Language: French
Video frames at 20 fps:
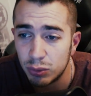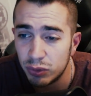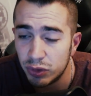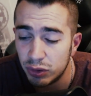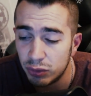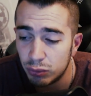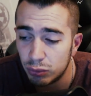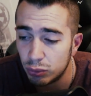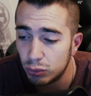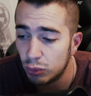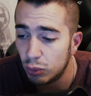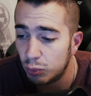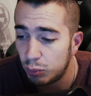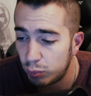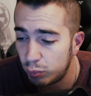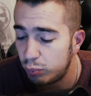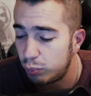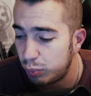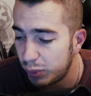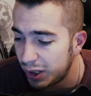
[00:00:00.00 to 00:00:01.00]
qu'au niveau de
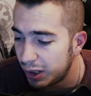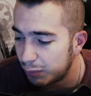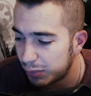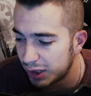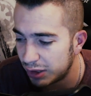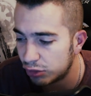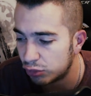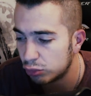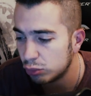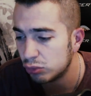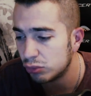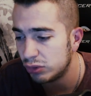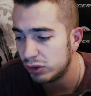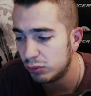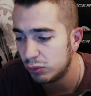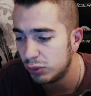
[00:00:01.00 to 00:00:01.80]
plein plein de choses au